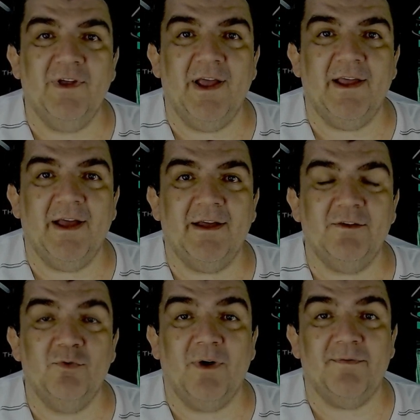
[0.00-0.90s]
ganhar
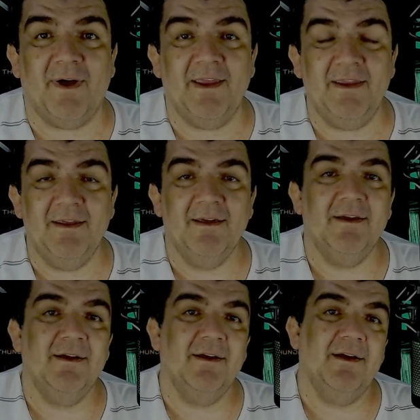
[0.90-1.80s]
do Havaí
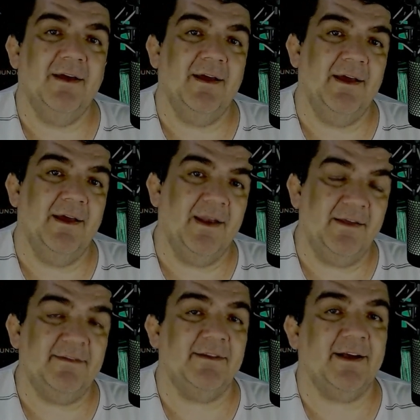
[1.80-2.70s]
é, lá
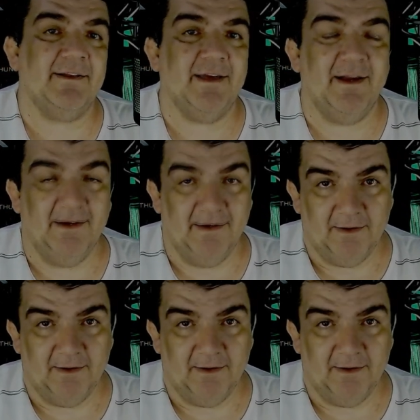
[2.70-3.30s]
em Santa Catarina.